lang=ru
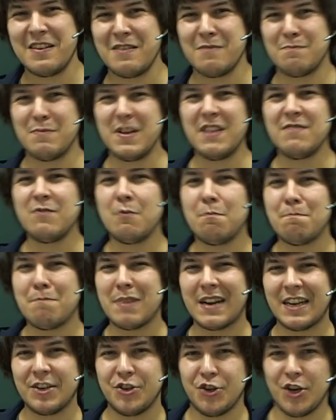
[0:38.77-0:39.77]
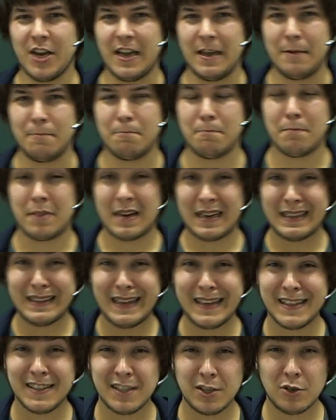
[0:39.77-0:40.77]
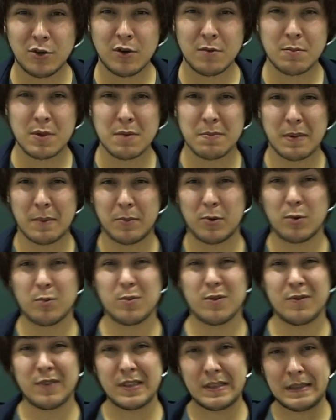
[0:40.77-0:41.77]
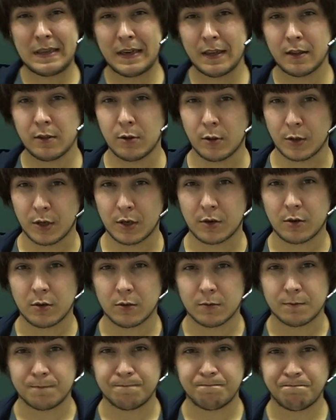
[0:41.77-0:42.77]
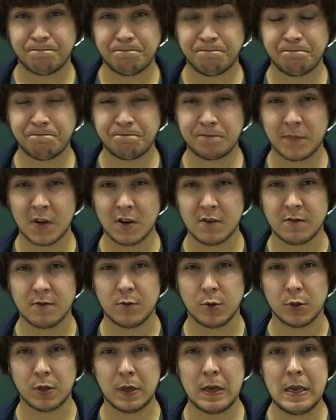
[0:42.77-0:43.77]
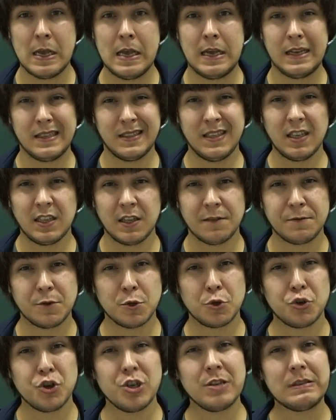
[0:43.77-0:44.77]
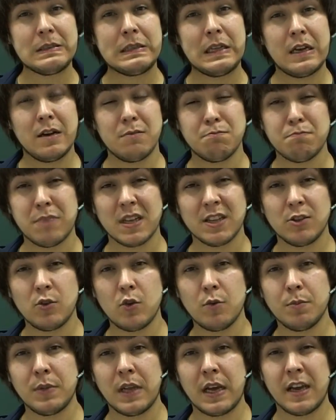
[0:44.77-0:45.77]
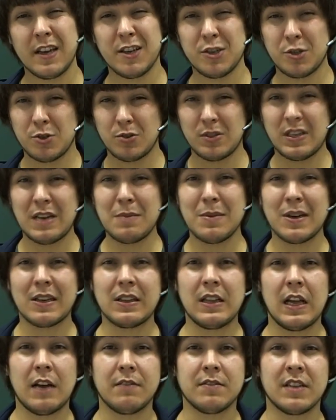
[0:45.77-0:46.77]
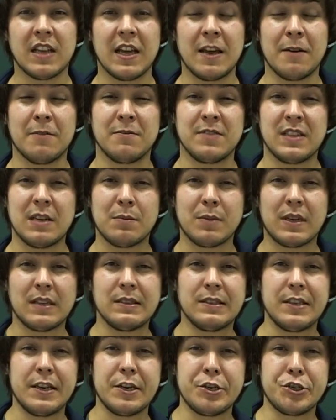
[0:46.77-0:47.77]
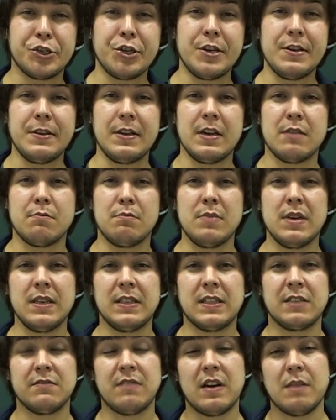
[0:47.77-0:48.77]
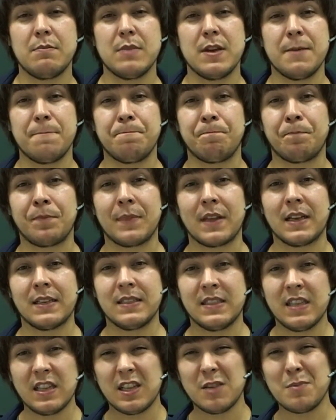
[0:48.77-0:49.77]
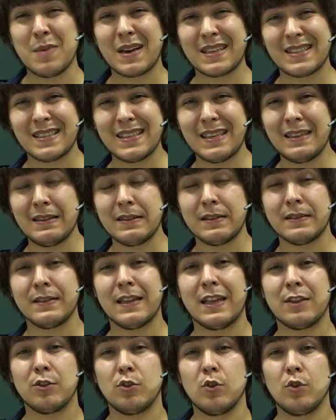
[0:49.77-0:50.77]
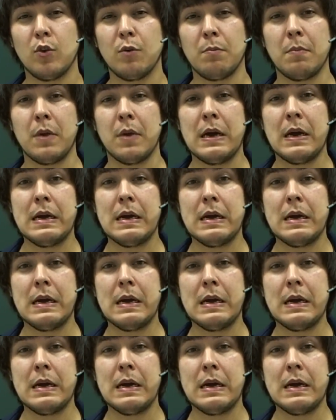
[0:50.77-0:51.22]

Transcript: Мы его покачаем, проанализируем и попробуем выстроить логику. Вот. Сделаем все честно, подробно. И что самое главное, в самом конце решения мы с вами сделаем акцент на том,